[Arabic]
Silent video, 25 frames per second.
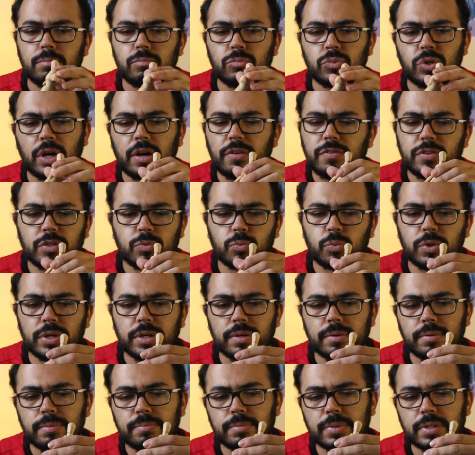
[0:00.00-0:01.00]
مش عارف اسمه
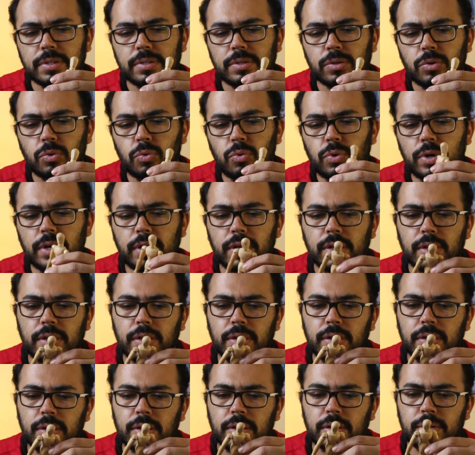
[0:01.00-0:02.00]
ايه بس هو
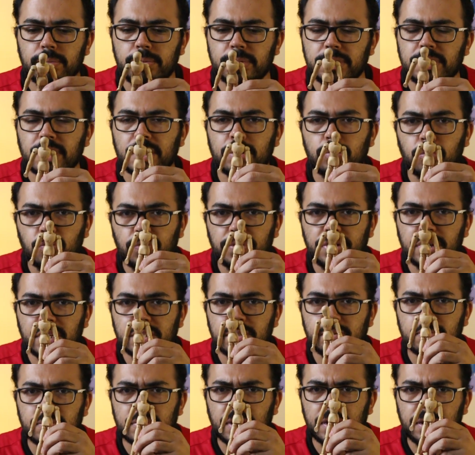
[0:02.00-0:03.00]
اللي بيستخدموه في
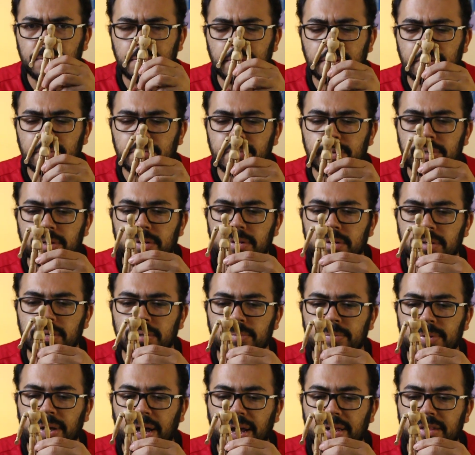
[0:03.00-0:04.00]
الرسم تقريبا بي...
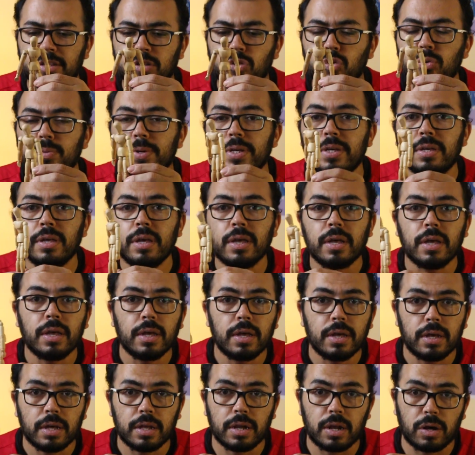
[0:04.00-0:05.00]
بيحددوا بيه
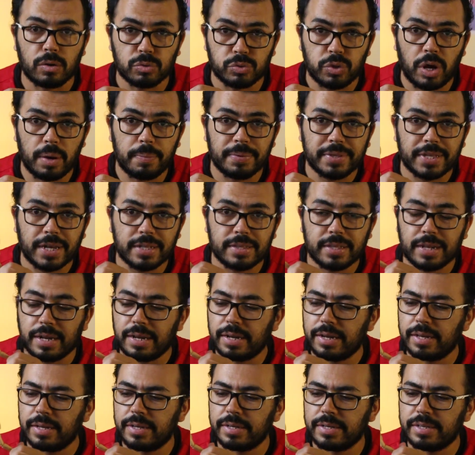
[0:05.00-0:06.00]
الاوضاع بتاعه
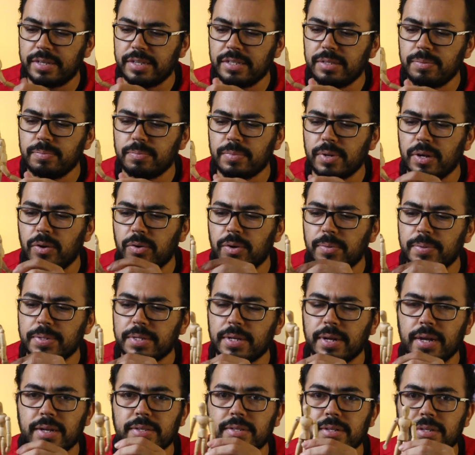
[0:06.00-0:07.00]
الجسم لو انا
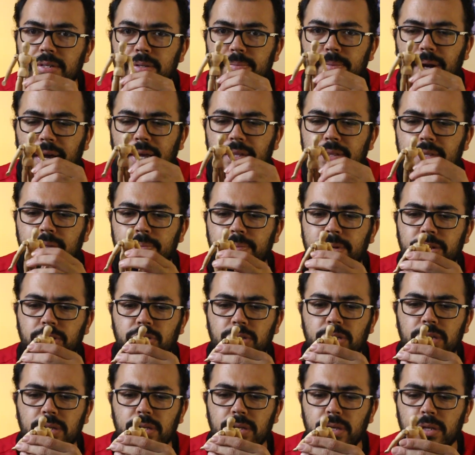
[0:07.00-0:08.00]
مثلا عايز ارسم حد
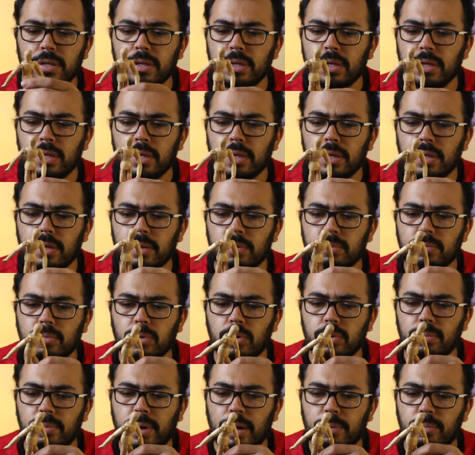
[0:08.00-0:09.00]
ماشي
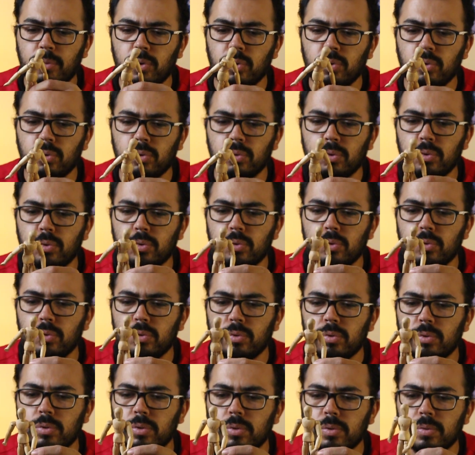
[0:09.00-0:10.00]
واقوم عامله
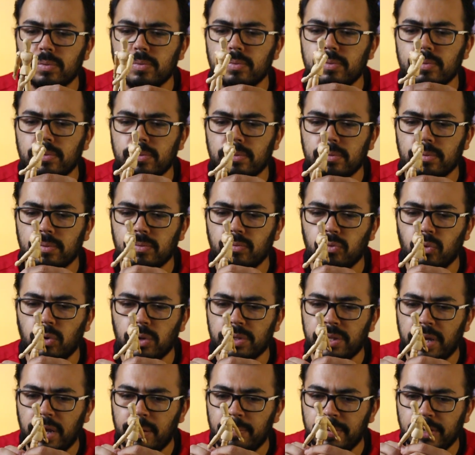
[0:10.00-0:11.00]
في
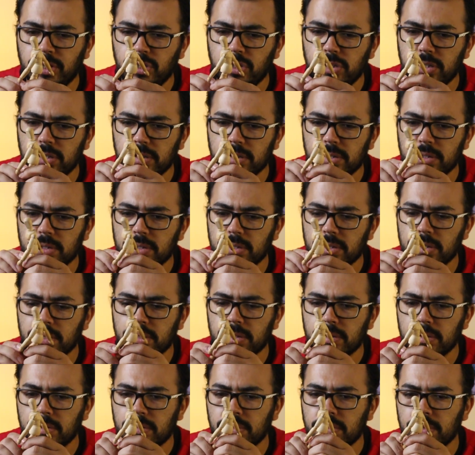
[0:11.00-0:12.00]
وضع المشي
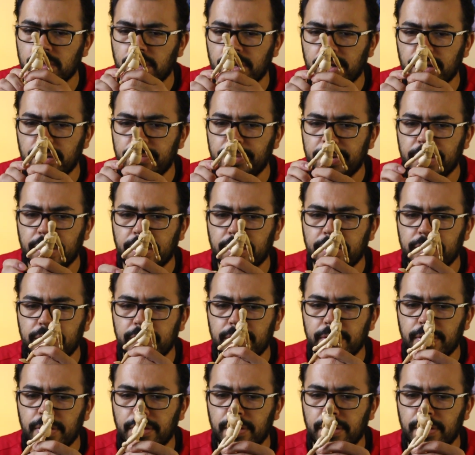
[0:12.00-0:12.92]
تقريبا يعني